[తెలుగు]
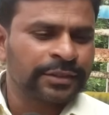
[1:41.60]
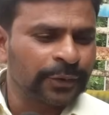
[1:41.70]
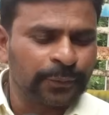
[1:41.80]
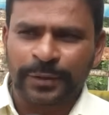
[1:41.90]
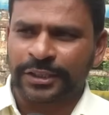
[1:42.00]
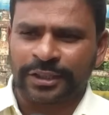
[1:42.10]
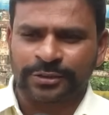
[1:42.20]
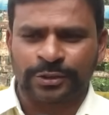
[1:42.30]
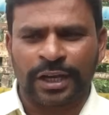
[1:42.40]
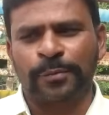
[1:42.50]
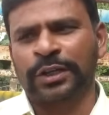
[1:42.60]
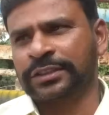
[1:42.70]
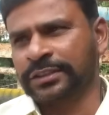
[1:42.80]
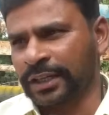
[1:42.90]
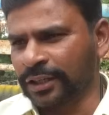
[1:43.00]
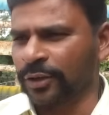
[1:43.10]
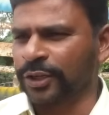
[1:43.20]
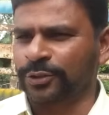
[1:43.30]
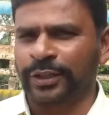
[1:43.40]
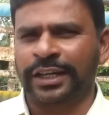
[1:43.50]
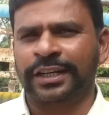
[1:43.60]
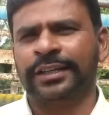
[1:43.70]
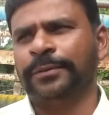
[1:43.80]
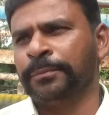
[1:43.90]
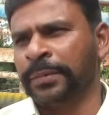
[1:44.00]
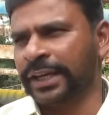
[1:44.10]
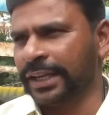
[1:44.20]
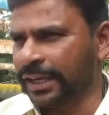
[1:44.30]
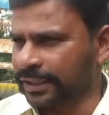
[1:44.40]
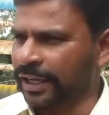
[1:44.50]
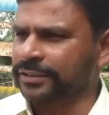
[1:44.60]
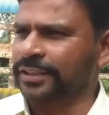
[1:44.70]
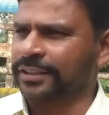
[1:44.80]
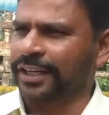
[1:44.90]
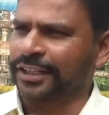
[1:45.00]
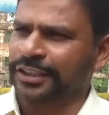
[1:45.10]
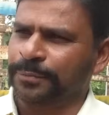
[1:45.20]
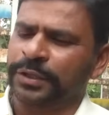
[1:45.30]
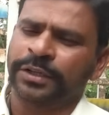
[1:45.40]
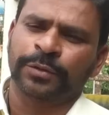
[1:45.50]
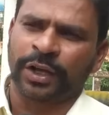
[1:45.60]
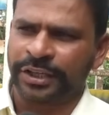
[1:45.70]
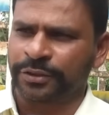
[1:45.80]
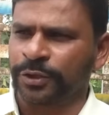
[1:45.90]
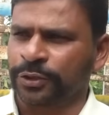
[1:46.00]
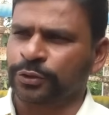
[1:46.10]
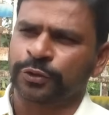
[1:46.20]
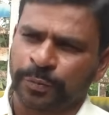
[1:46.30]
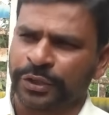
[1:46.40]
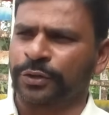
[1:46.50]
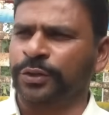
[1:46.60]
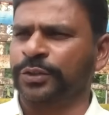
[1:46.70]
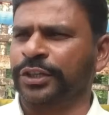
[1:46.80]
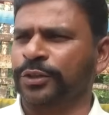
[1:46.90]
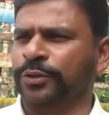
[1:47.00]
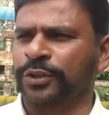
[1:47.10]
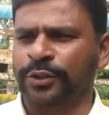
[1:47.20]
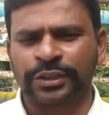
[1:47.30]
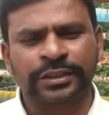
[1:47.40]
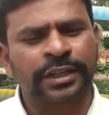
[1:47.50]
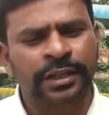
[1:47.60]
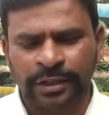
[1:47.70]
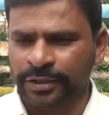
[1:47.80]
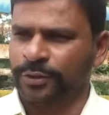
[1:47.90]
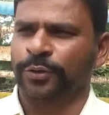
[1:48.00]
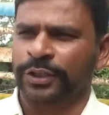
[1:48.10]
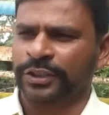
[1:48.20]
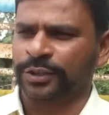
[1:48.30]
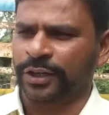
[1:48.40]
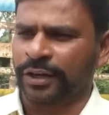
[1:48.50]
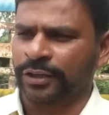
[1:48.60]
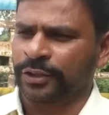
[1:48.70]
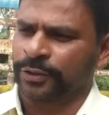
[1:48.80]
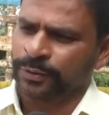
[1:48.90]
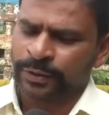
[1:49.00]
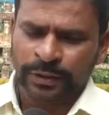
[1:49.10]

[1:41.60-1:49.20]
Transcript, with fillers: చీఫ్ మినిస్టర్తో సహా మొత్తాన్ని లోన్ తోయాలని బెయిలే క్యాన్సిల్ చేయాలని చెప్పి ఇప్పుడు హైకోర్టు సుప్రీంకోర్టు రెండు కోర్టుల నుంచి నోటీసులు రావటం